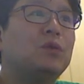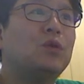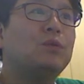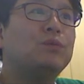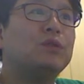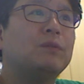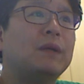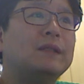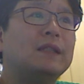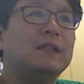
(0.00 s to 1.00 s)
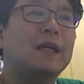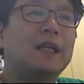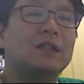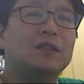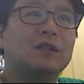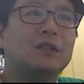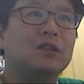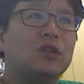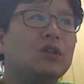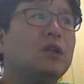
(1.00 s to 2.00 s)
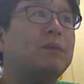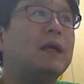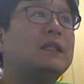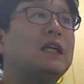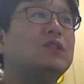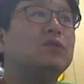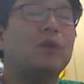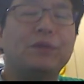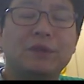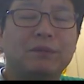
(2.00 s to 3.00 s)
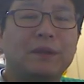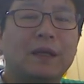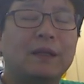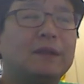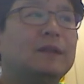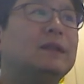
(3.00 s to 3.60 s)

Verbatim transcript: 호흡부전 발생의 가능성을 전혀 배제할 수는 없습니다.